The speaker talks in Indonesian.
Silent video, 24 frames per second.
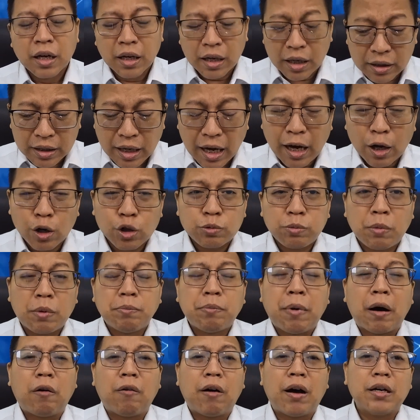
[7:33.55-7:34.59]
Kita harus
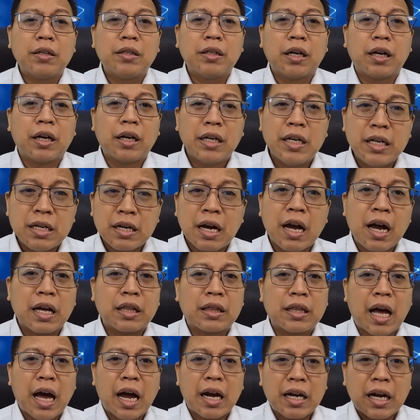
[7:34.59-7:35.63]
membawanya.
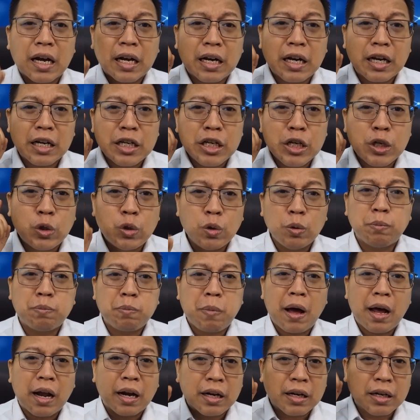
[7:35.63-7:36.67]
Ingat, ada
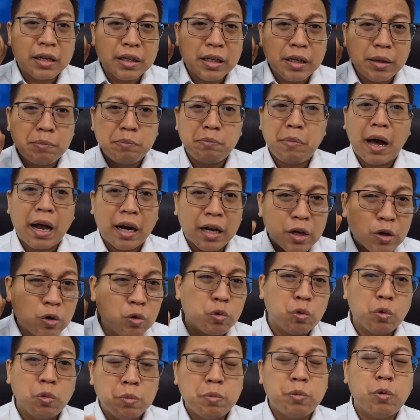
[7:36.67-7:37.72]
kehidupan di balik
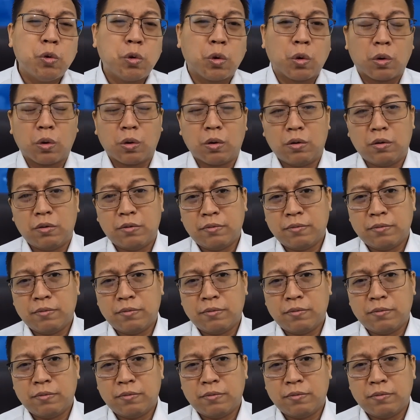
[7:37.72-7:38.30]
kubur.